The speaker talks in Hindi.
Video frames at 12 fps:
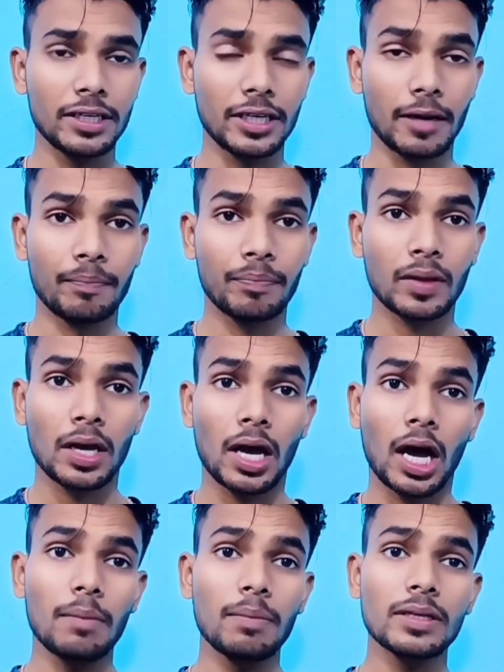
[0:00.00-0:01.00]
करवाई है
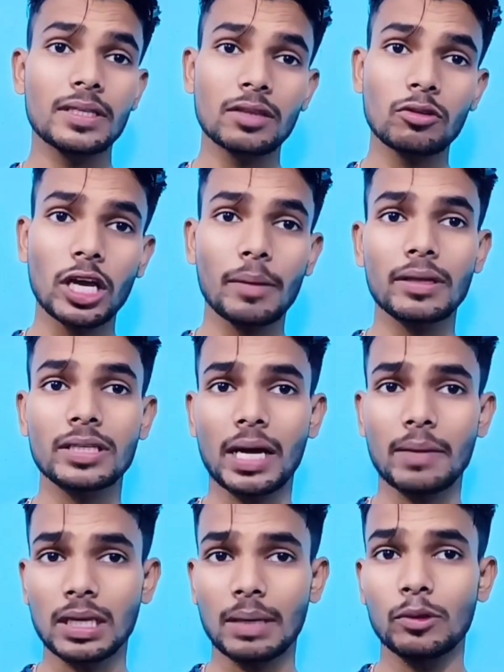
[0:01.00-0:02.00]
अब इससे तो एक
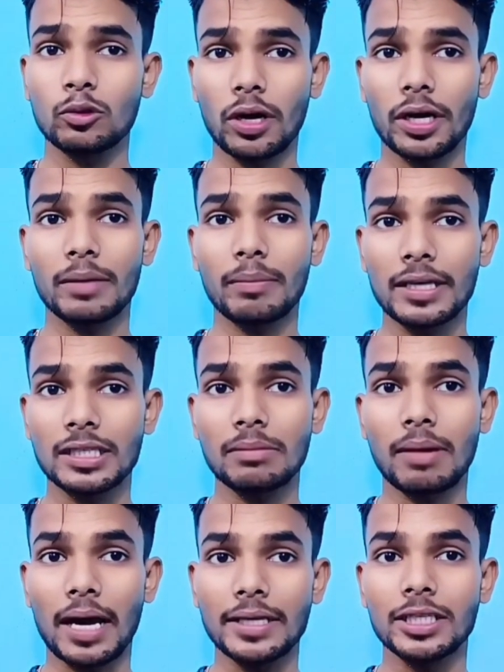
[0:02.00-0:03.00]
बात साफ साबित हो रहा है कि भाई
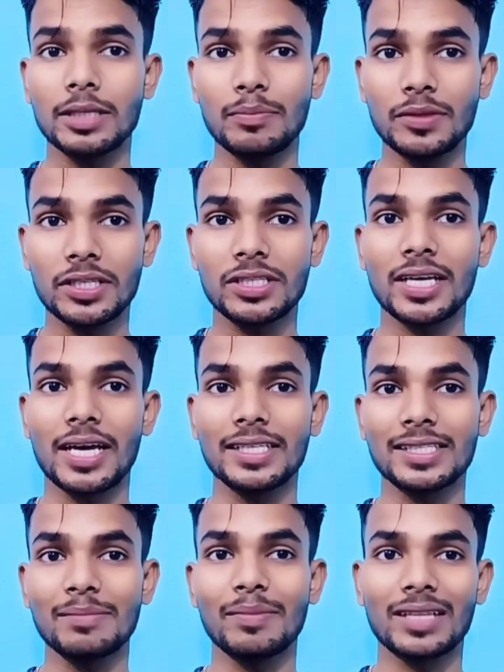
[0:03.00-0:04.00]
साहब आईसीसी
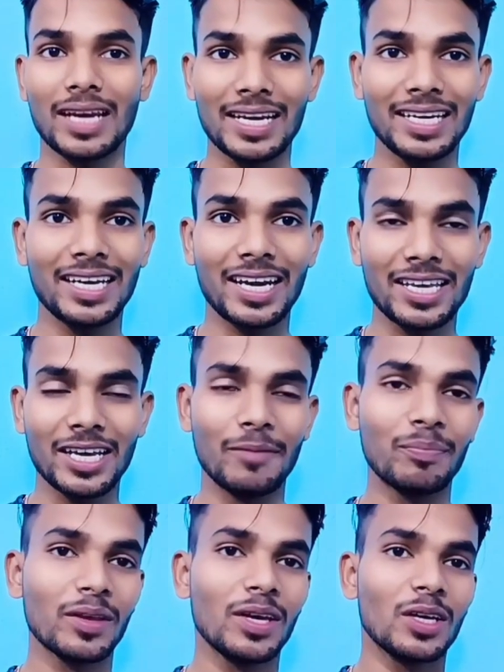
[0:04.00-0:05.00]
बीसीसीआई से बदला ही ले रही
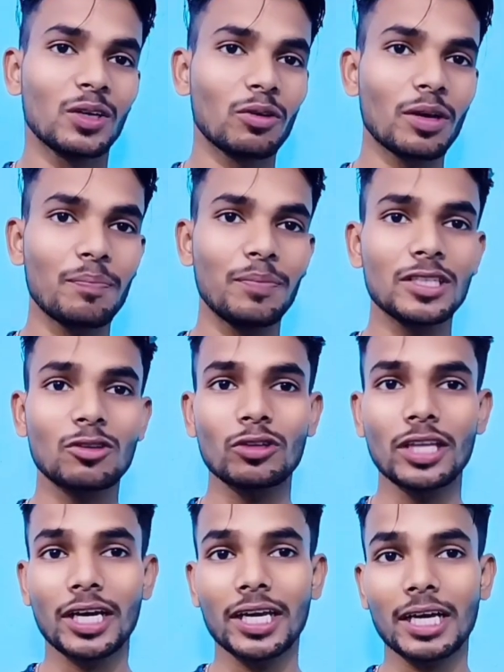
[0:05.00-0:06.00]
है क्योंकि
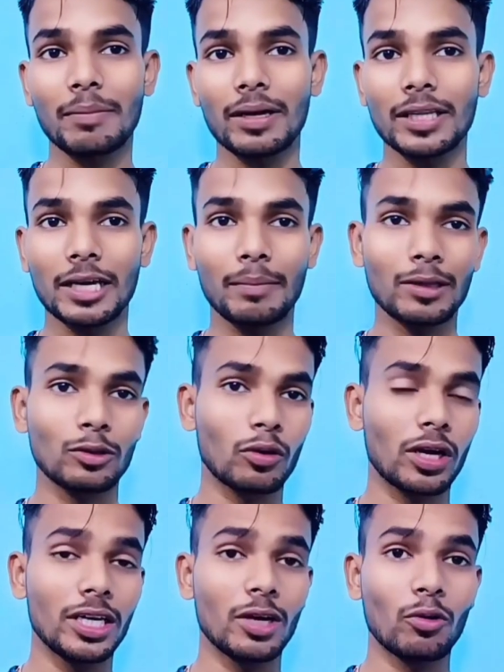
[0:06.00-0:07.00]
पिच को देखने के बाद एक
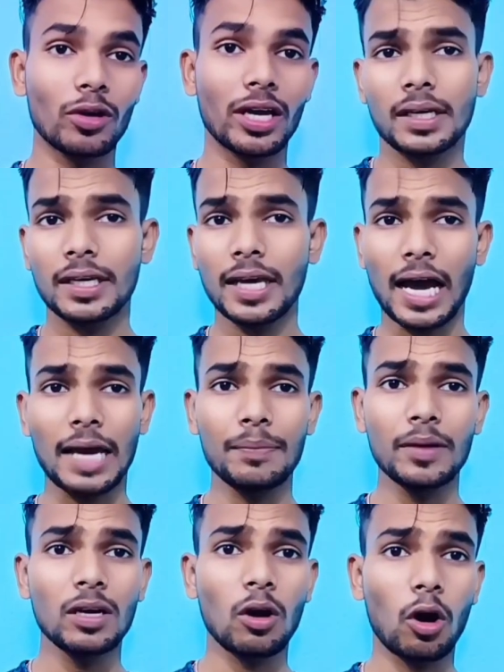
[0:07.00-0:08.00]
बात तो क्लियर हो गया कि
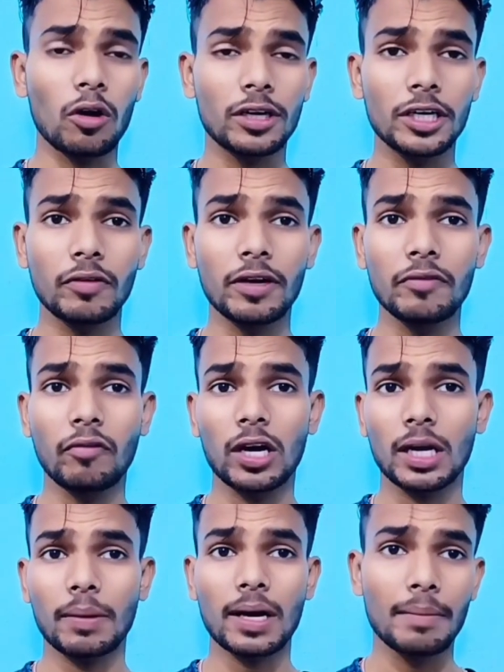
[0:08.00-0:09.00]
आईपीएल और टी ट्वेंटी
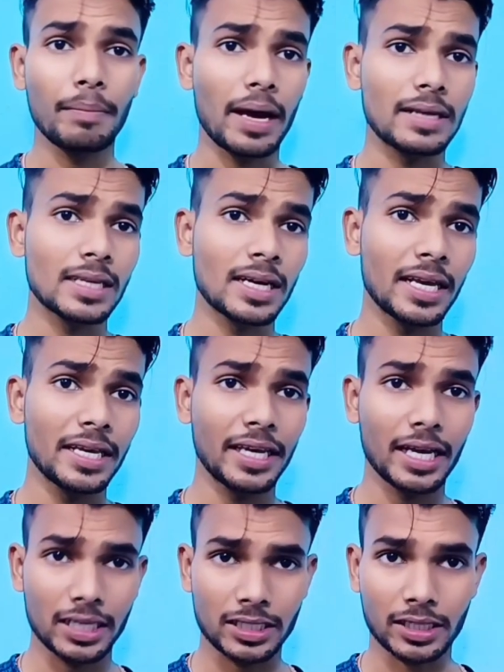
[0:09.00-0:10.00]
वर्ल्ड कप का कंपैरिजन
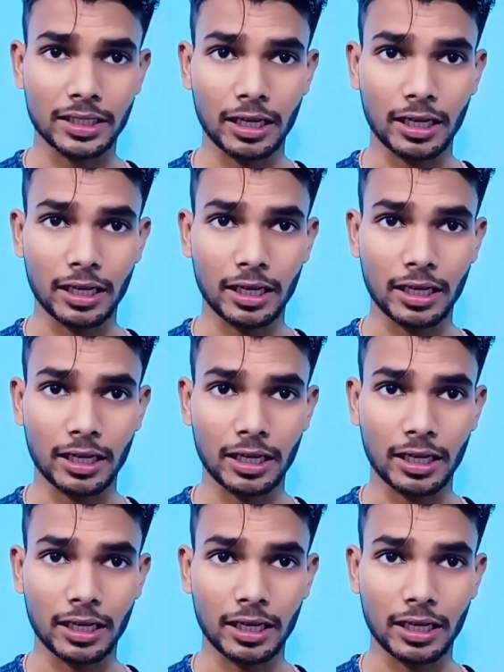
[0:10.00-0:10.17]
नहीं किया